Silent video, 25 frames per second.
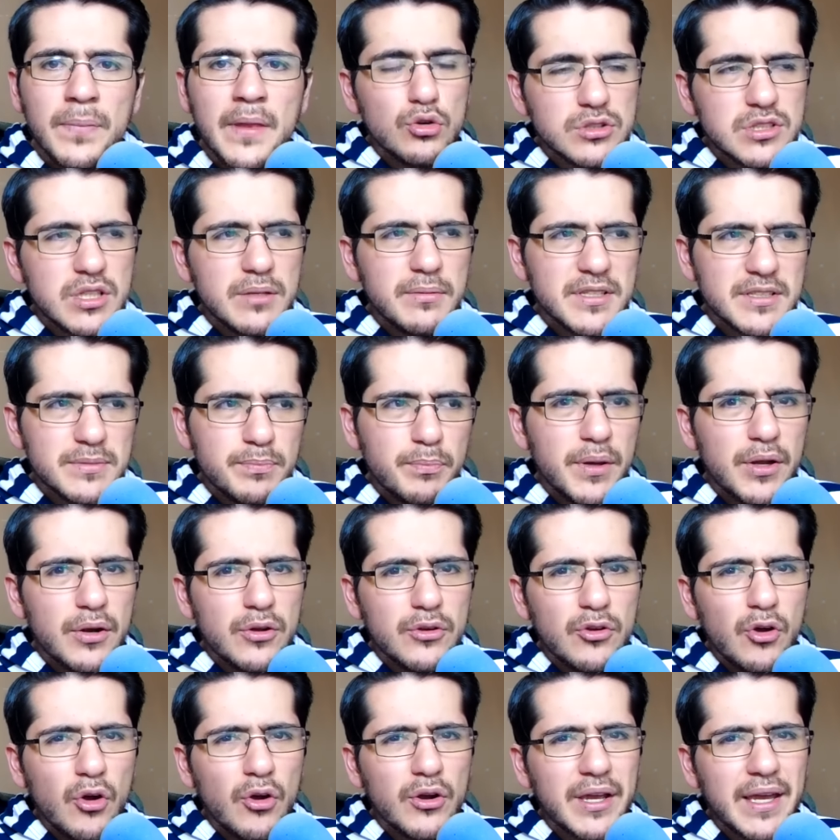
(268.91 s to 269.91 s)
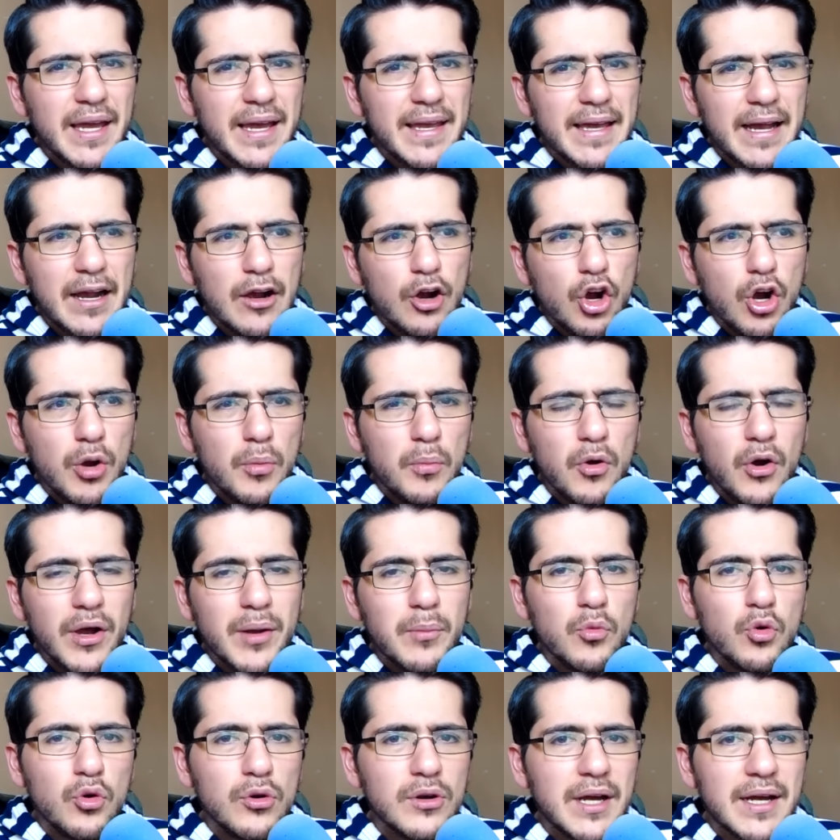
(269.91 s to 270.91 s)
Inclusive espero yo que haya como
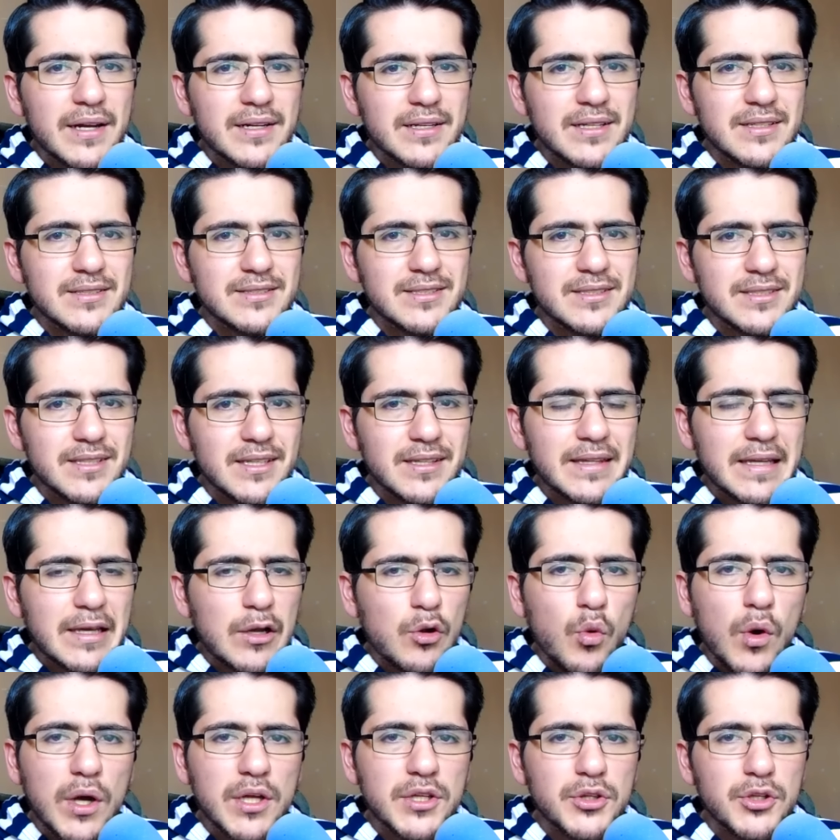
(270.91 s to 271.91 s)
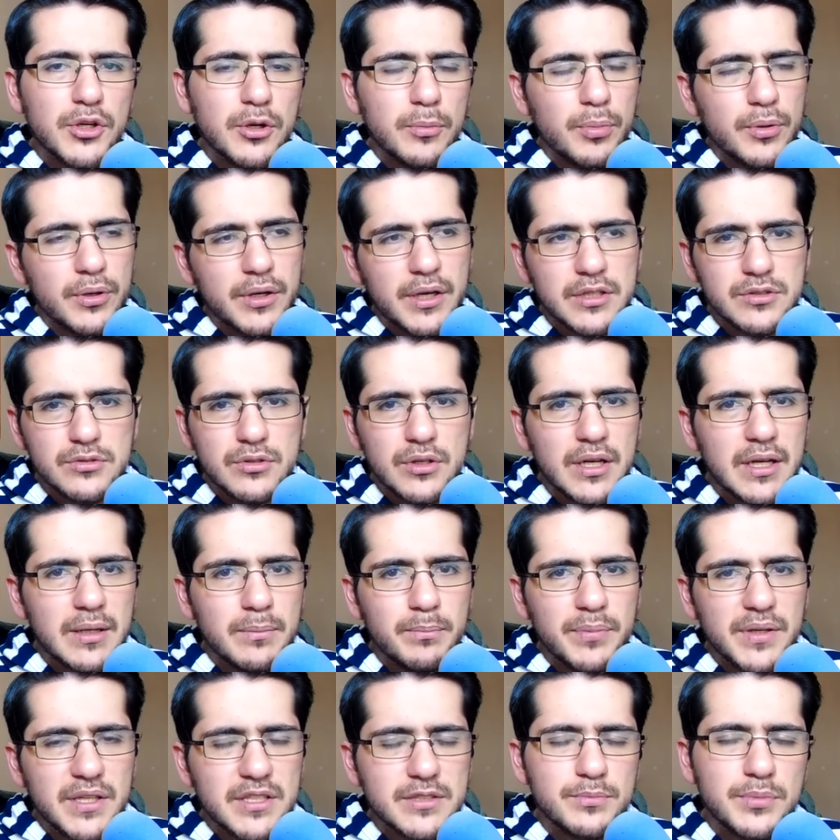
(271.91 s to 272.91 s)
emular el 64 porque eso en el
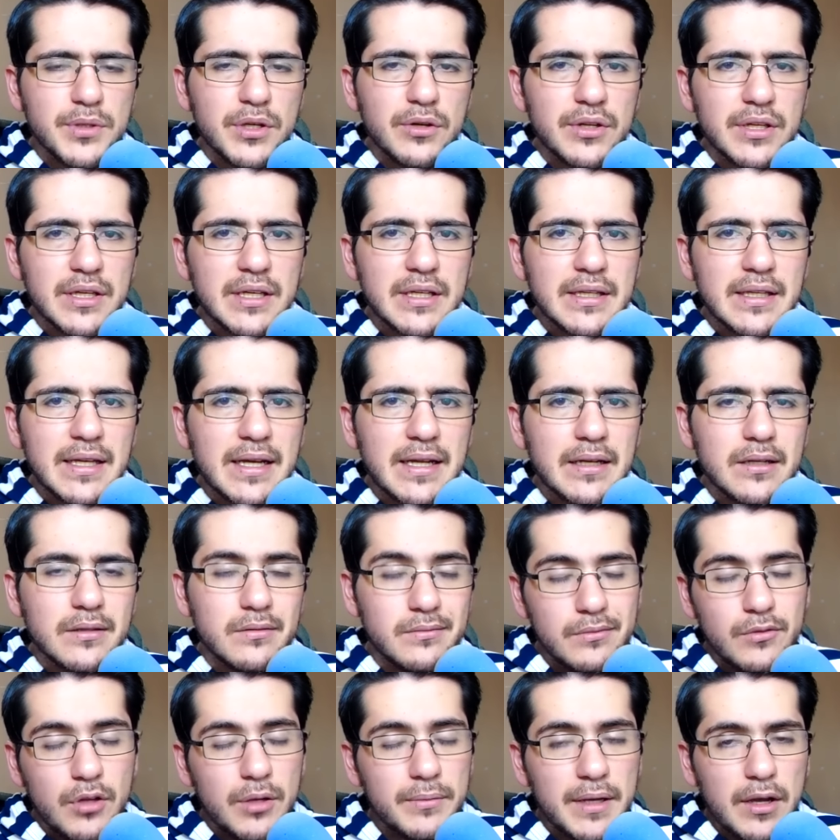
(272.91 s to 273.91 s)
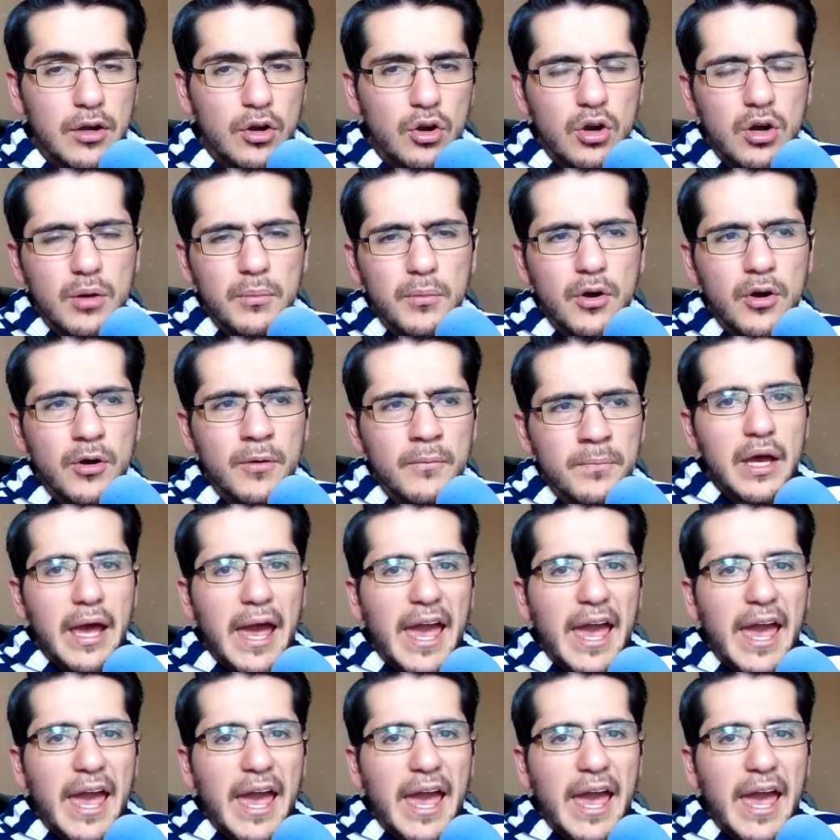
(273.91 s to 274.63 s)
PSP original no había como.